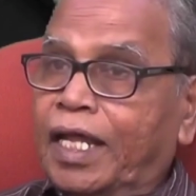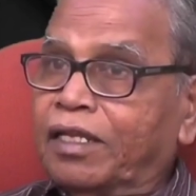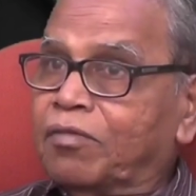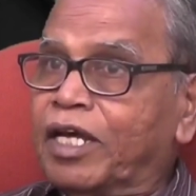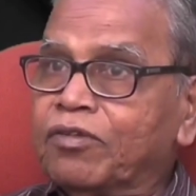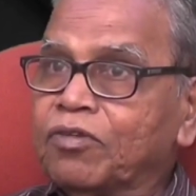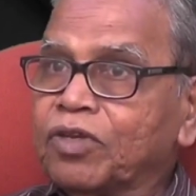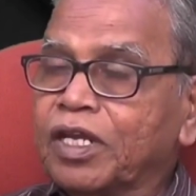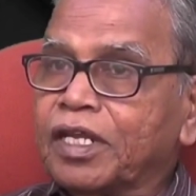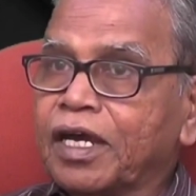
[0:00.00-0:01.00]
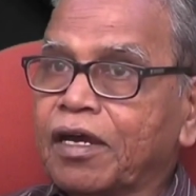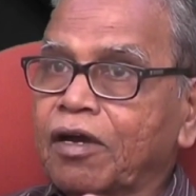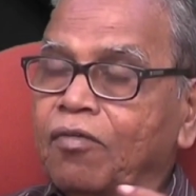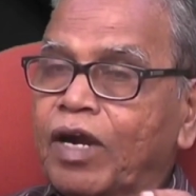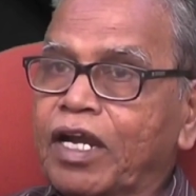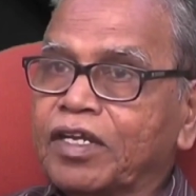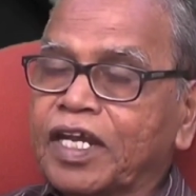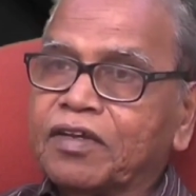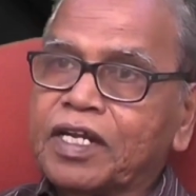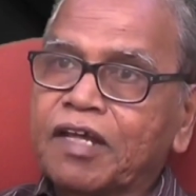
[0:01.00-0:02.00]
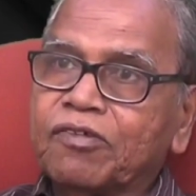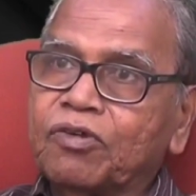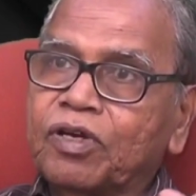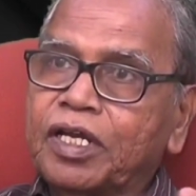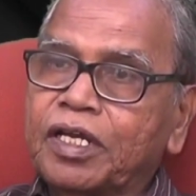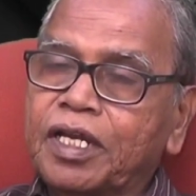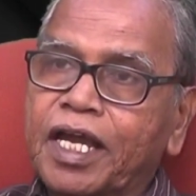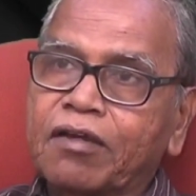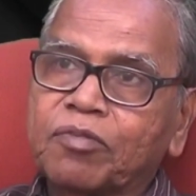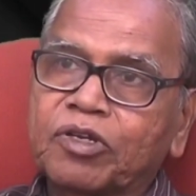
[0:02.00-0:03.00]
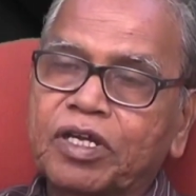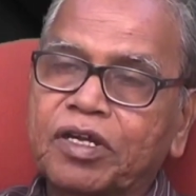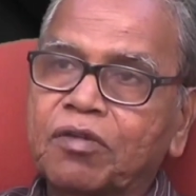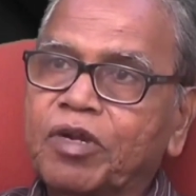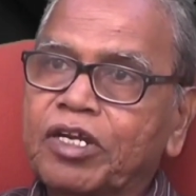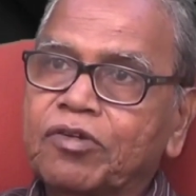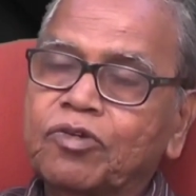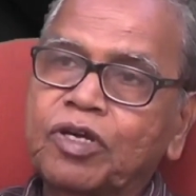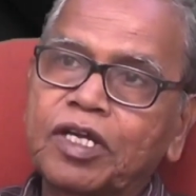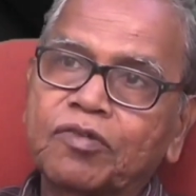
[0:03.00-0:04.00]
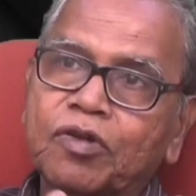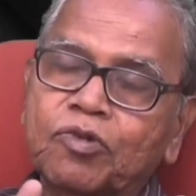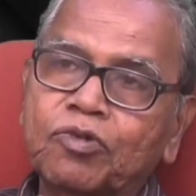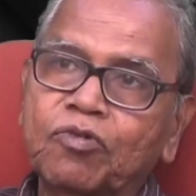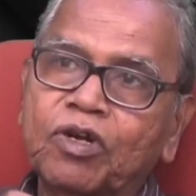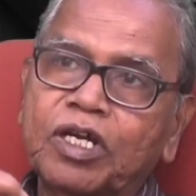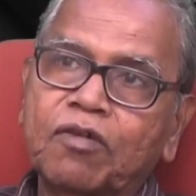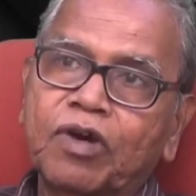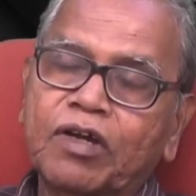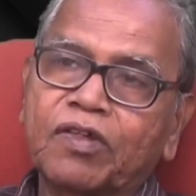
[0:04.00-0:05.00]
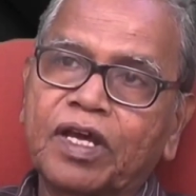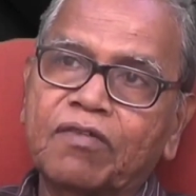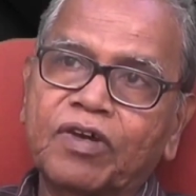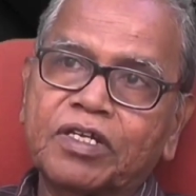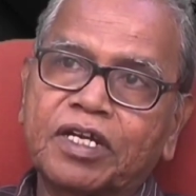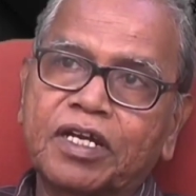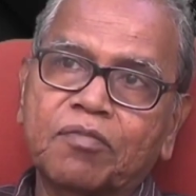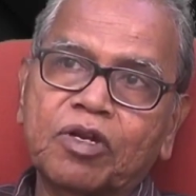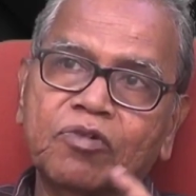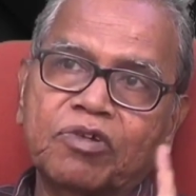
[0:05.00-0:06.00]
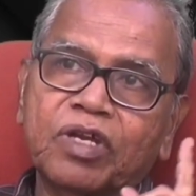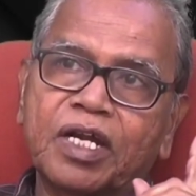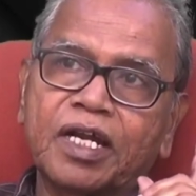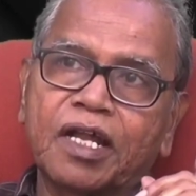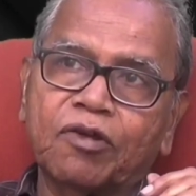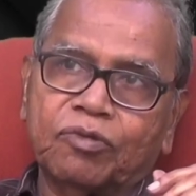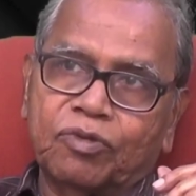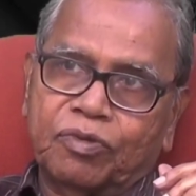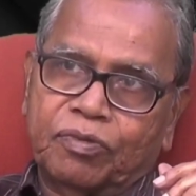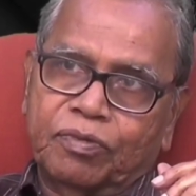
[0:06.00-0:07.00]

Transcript: అంత మాత్రం చేత వాళ్ళు టెన్త్ క్లాస్ నుండే లేకపోతే ఇంటర్మీడియట్ నుండే చదువుతూ ఉంటే ఒక్కసారి ఫస్ట్ అటెంప్ట్లో వచ్చారని అనవద్దు